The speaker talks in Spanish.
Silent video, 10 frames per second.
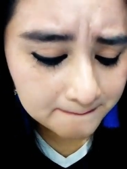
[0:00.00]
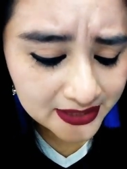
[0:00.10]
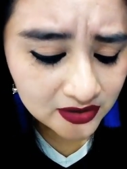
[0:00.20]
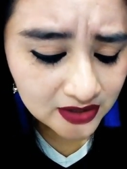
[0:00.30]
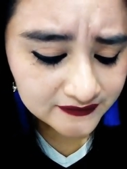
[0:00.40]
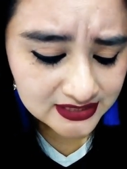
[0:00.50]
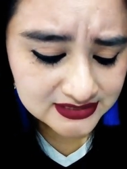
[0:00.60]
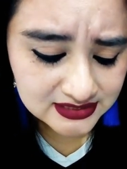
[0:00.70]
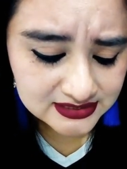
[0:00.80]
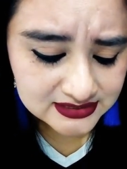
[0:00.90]
pero
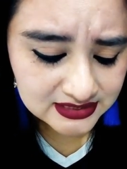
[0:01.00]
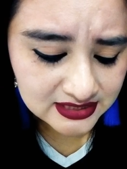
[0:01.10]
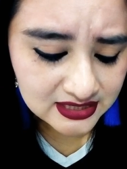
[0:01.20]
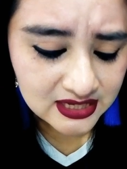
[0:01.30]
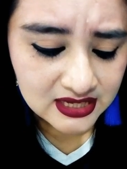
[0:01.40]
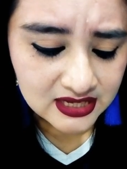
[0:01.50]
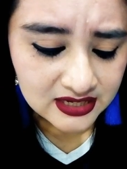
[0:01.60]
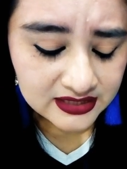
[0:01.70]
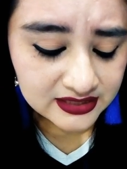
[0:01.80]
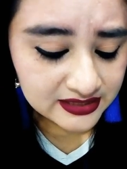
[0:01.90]
atrás te dice
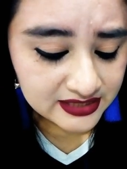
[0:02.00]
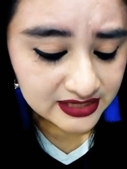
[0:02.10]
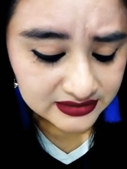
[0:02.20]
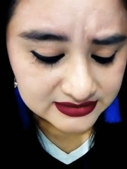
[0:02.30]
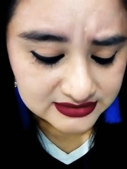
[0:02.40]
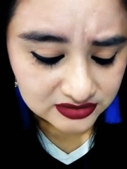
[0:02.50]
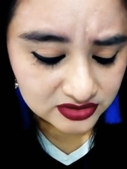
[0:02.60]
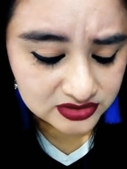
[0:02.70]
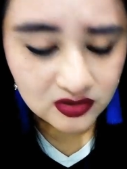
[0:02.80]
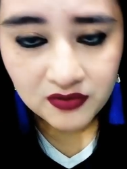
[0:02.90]
ingredientes y
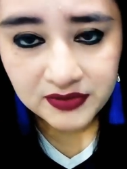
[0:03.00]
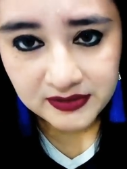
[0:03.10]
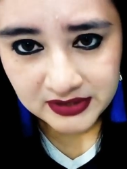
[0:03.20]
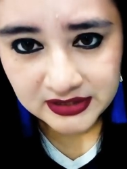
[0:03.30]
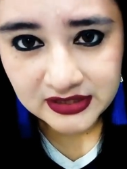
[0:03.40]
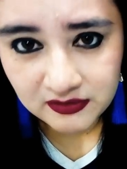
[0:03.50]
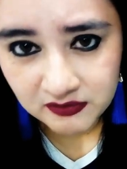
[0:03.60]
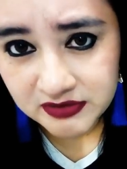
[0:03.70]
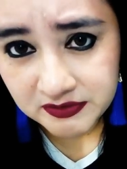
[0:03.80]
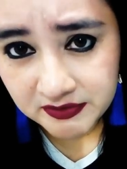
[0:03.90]
todo eso. Obviamente,
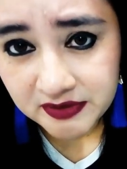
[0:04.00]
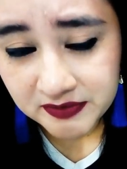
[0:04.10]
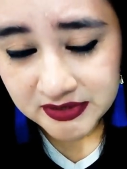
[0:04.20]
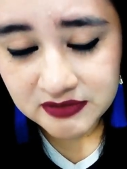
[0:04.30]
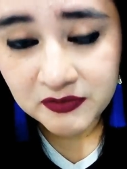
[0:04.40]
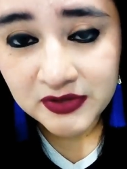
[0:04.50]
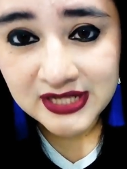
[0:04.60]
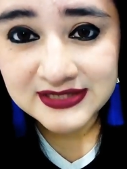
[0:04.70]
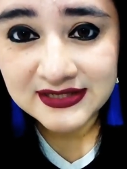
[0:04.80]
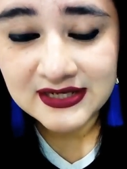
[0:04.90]
como es mi primera impresión, voy
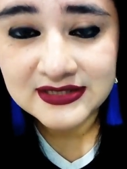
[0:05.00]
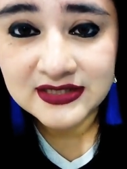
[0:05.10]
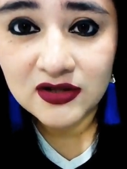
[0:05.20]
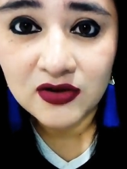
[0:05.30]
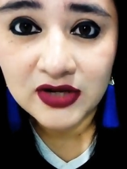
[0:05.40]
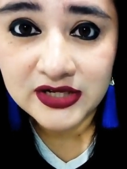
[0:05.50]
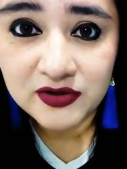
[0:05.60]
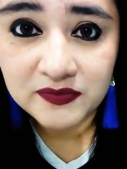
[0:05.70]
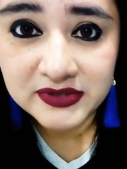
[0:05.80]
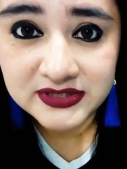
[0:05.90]
a decirles lo que
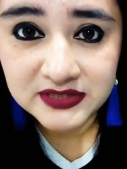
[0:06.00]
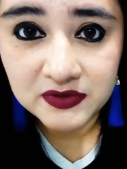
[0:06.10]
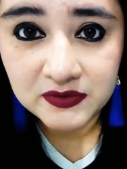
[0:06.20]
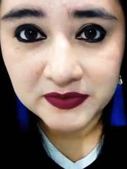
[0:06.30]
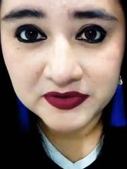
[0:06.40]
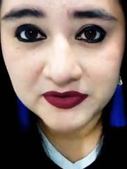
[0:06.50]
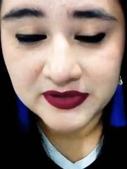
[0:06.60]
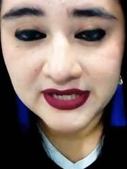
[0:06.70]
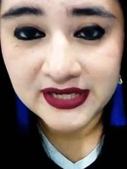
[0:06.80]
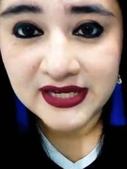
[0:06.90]
yo percibo al
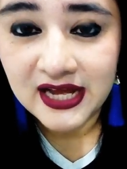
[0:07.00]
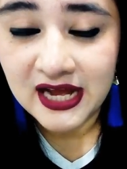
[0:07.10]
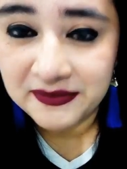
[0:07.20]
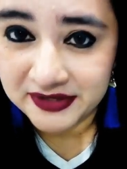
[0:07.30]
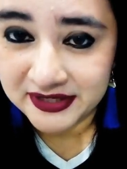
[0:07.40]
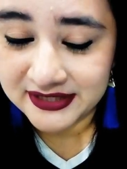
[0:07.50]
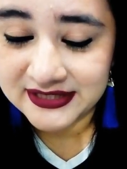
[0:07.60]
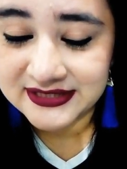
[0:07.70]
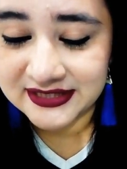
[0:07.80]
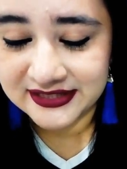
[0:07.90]
momento de abrir
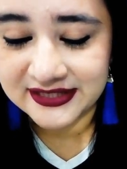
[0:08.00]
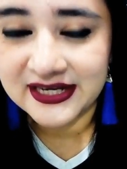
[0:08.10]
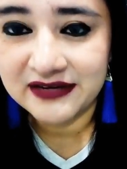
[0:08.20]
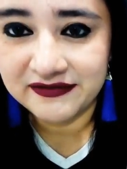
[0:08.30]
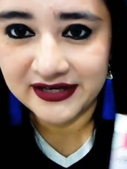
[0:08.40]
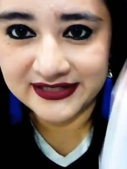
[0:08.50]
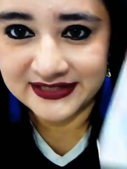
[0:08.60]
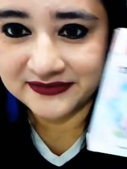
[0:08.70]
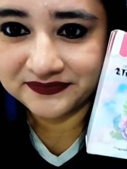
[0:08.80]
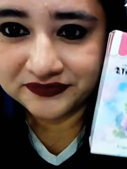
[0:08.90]
y sentir la
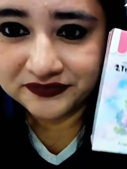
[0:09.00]
fragancia.